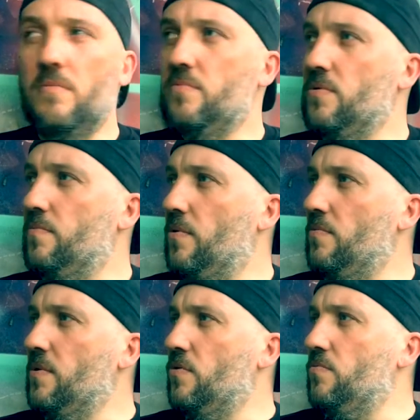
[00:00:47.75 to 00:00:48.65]

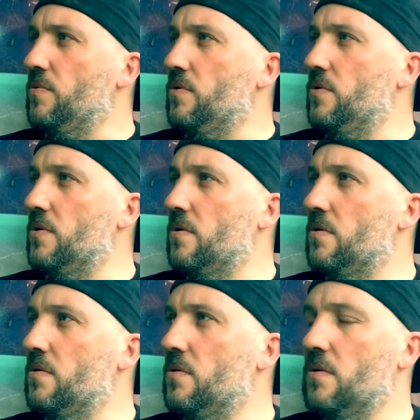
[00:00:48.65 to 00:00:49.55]
przypomniał mi się,
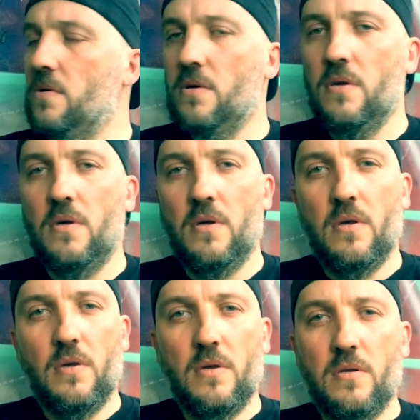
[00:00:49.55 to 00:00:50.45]

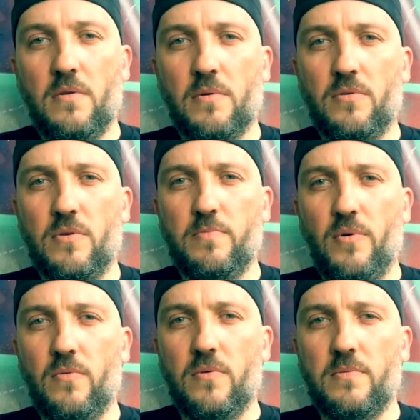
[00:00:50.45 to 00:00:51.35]
nie wiem jaki to jest
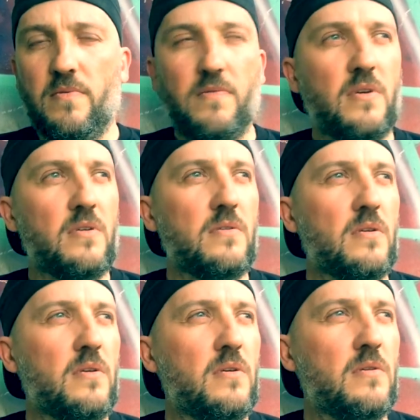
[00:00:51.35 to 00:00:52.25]
pogłos, pewnie jest
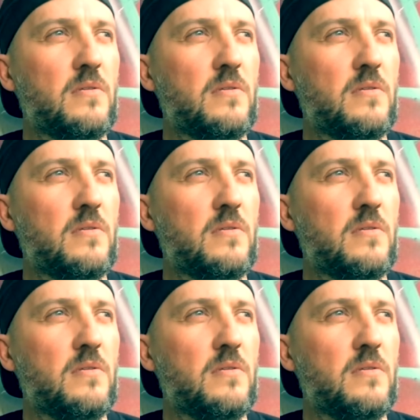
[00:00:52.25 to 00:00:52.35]
taki